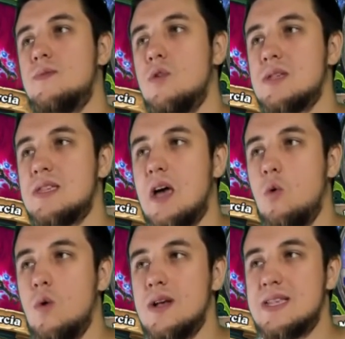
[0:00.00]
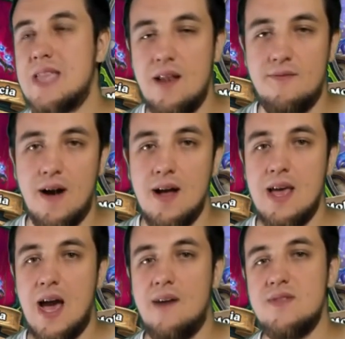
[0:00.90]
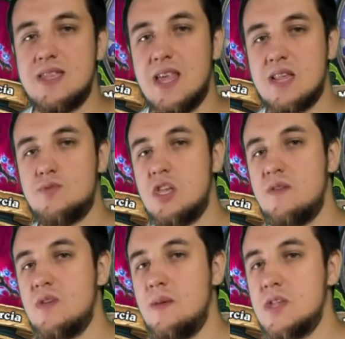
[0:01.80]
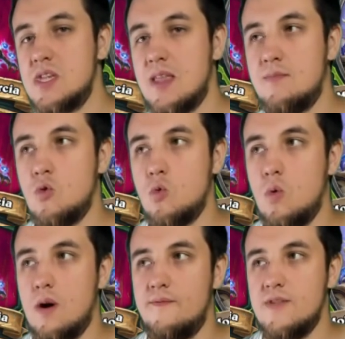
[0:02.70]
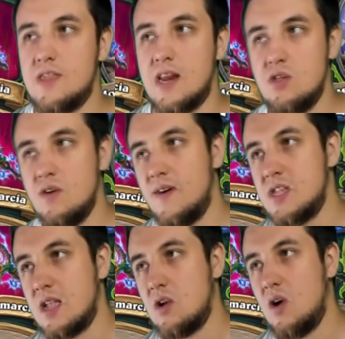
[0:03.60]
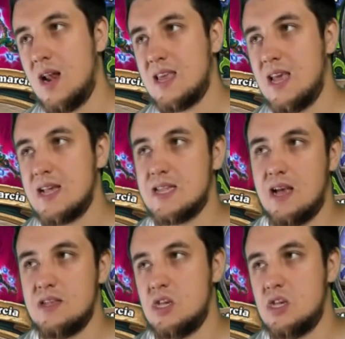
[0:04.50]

dostał stealtha, a więc teraz przeciwnik nie będzie nam mógł wytradować tego Harkiasa,